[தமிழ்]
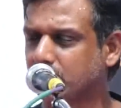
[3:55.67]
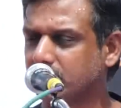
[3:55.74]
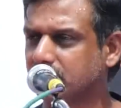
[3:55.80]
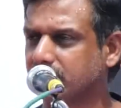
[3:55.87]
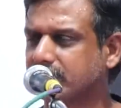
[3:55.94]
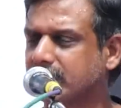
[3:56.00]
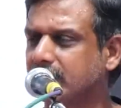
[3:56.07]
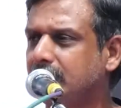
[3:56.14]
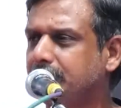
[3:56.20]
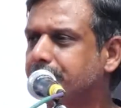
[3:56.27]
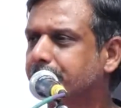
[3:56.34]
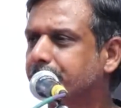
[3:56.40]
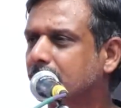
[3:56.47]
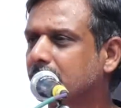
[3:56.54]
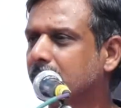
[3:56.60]
முடித்தவர்கள்
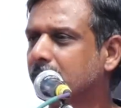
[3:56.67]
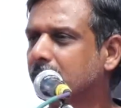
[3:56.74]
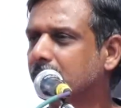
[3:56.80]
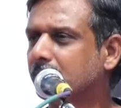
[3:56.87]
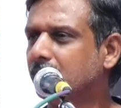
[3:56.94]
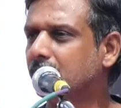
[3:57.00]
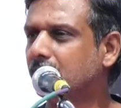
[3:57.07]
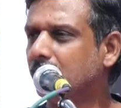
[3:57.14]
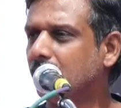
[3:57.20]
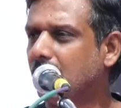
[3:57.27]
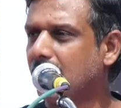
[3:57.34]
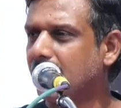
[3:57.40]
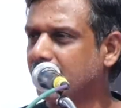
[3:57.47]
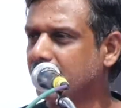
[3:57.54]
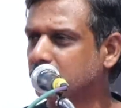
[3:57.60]

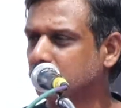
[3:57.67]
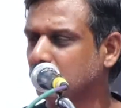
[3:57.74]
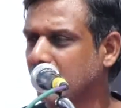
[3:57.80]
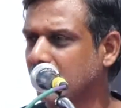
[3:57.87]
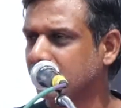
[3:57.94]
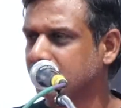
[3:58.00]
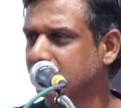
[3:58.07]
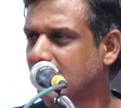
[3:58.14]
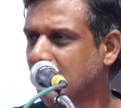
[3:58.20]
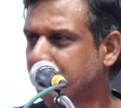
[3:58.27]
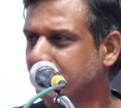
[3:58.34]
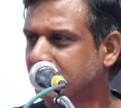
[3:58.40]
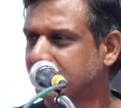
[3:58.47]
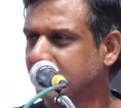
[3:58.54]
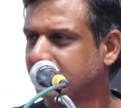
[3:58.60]
ஆயிரத்தி தொள்ளாயிரத்தி நாற்பத்தி